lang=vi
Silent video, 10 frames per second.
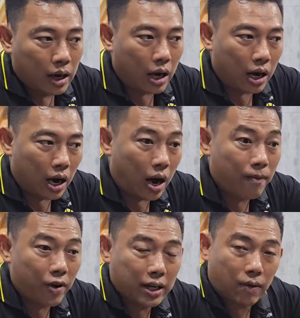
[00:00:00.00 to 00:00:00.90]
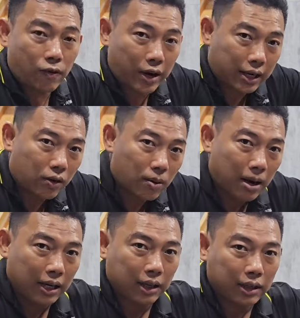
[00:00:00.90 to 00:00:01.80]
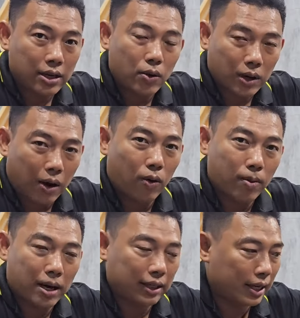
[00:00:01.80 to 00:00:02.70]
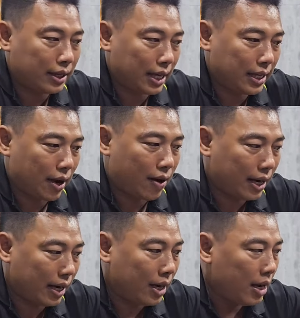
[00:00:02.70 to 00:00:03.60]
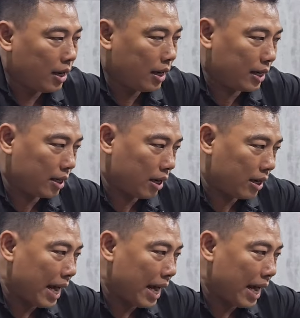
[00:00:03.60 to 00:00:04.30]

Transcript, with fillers: à, hợp với công việc của mình cái nhu cầu của mình thì anh chị chọn ha thì à,